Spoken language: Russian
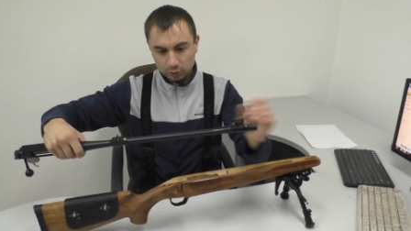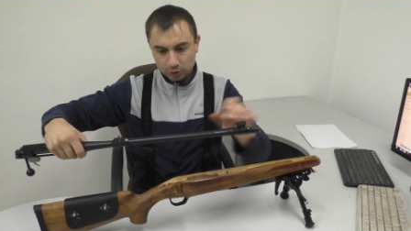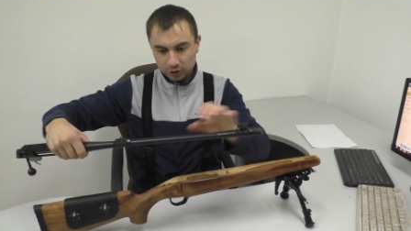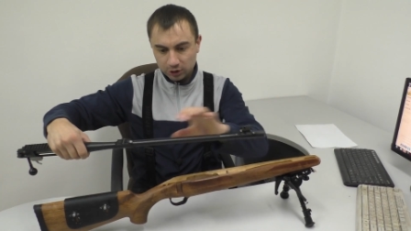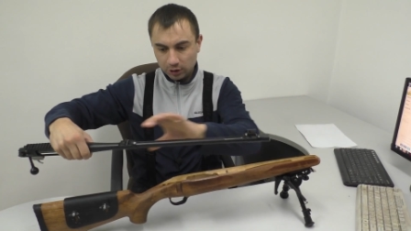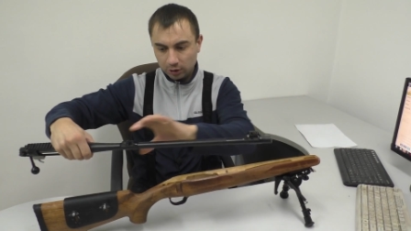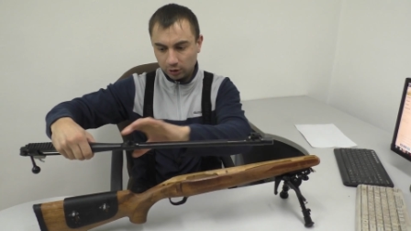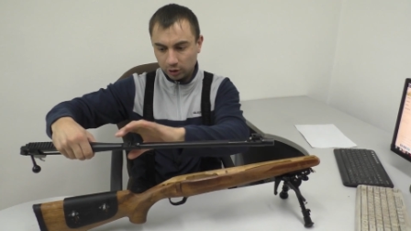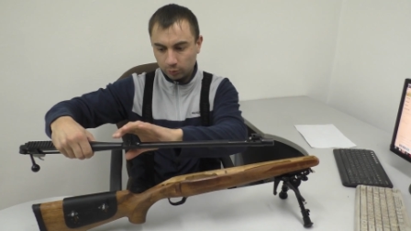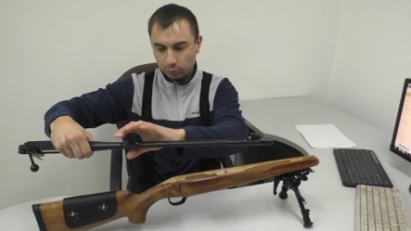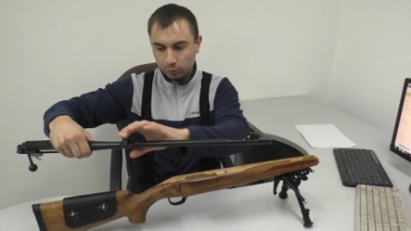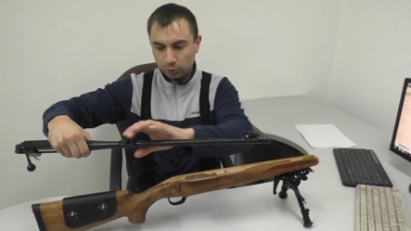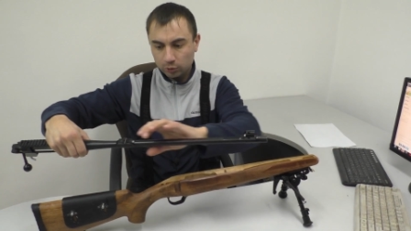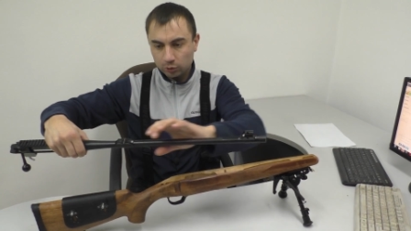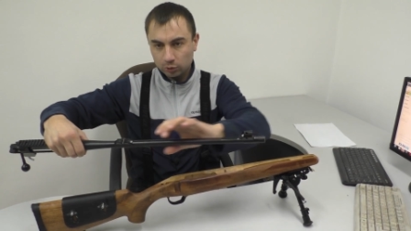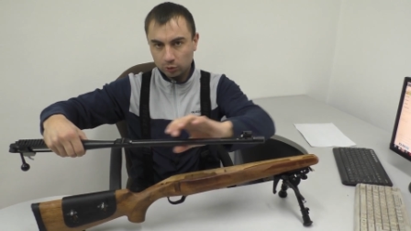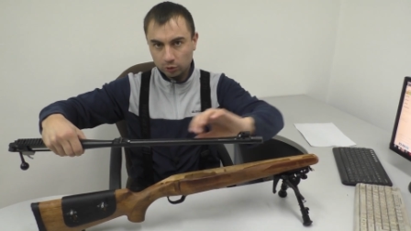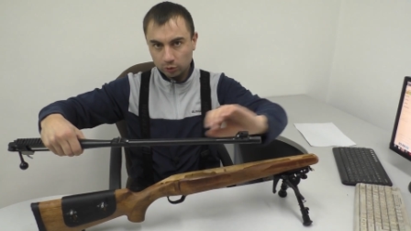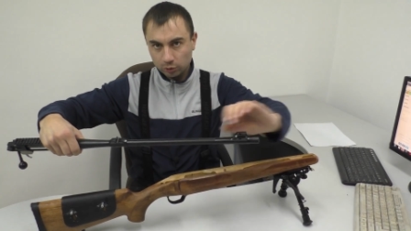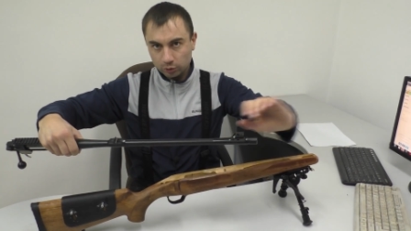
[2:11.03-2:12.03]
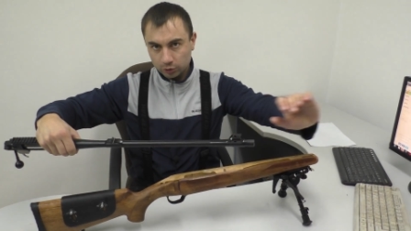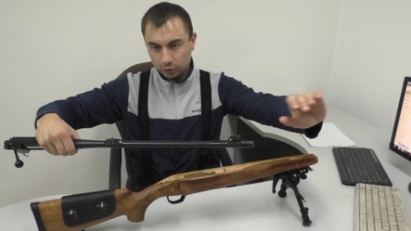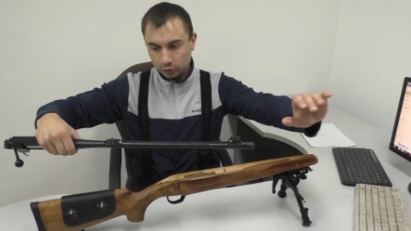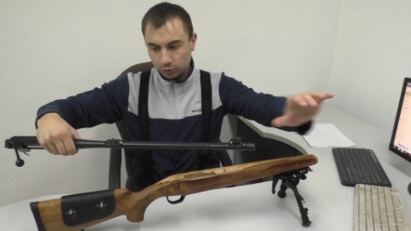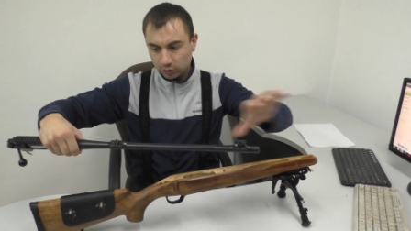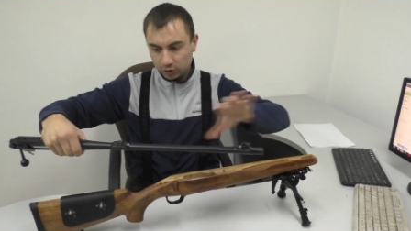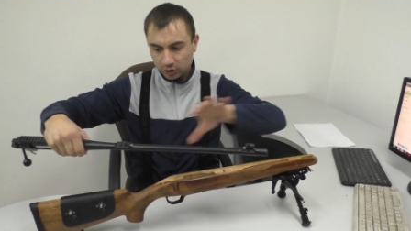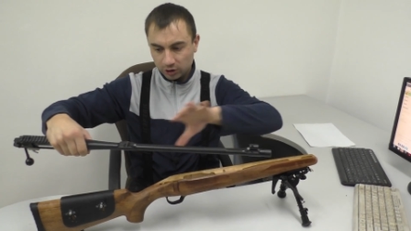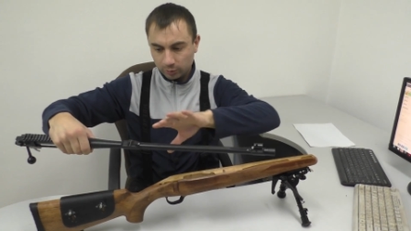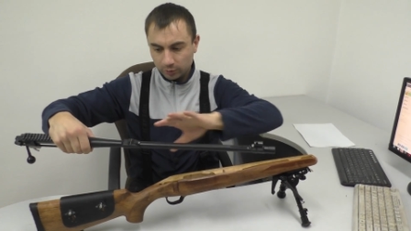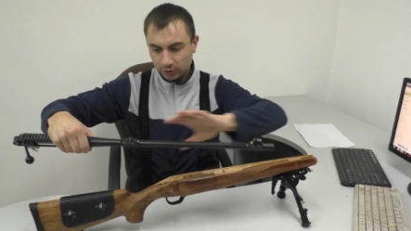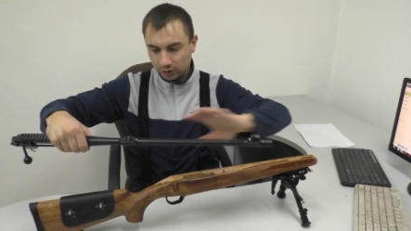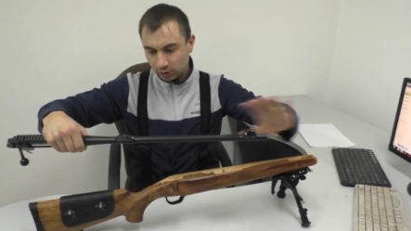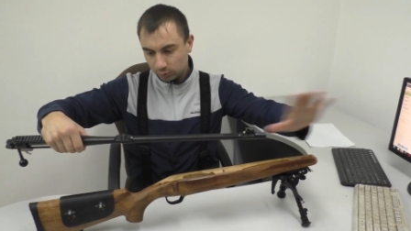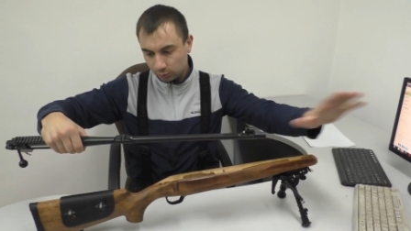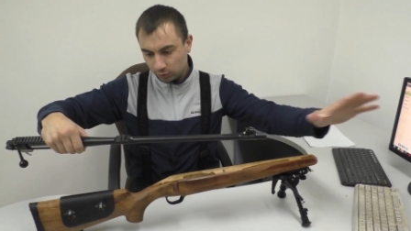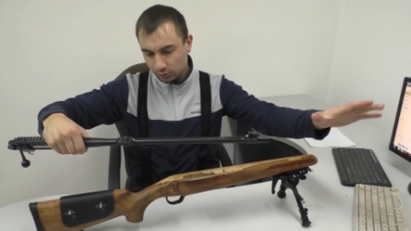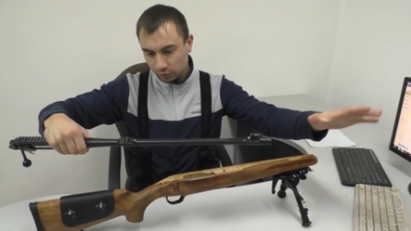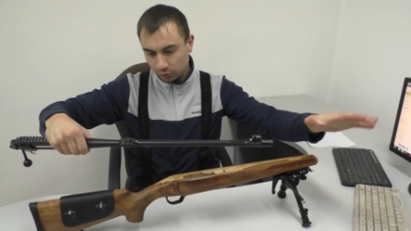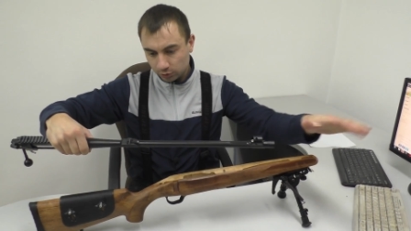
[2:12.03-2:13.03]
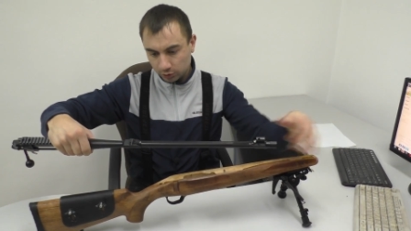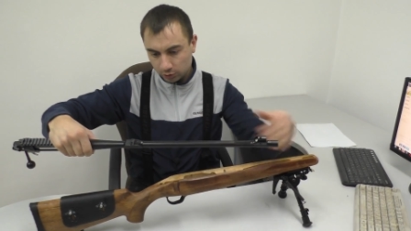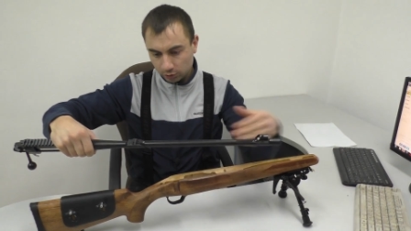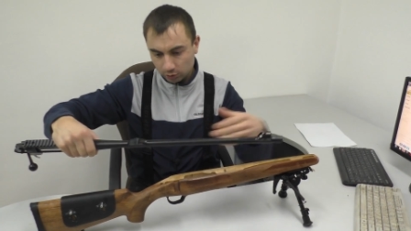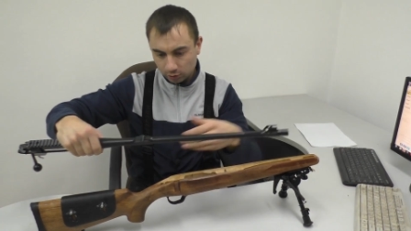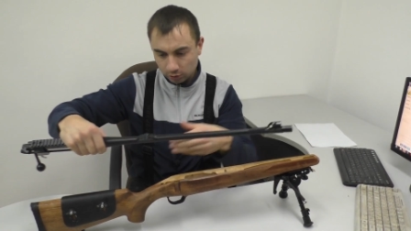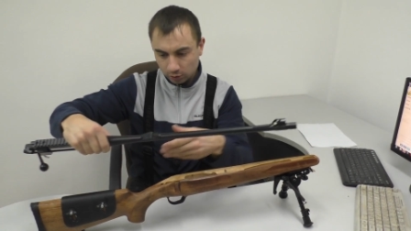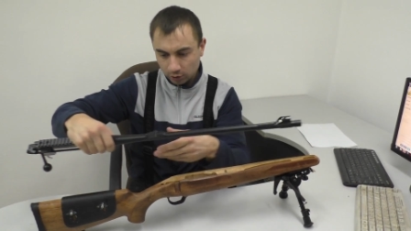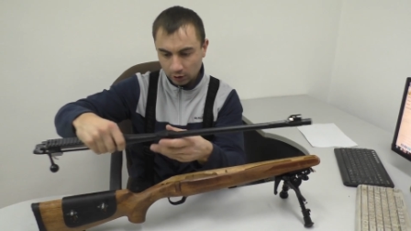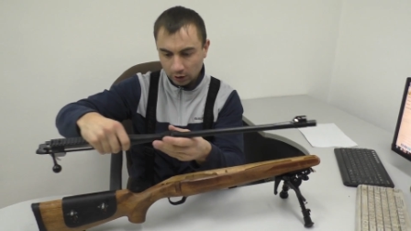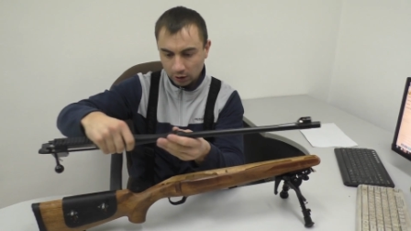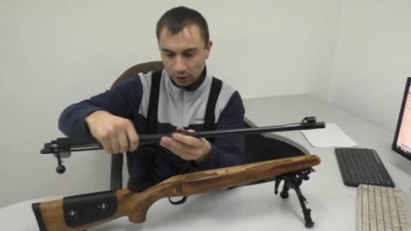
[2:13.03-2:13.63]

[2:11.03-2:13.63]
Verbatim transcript: Тут сделано под конус, то есть сниматься будет в эту сторону.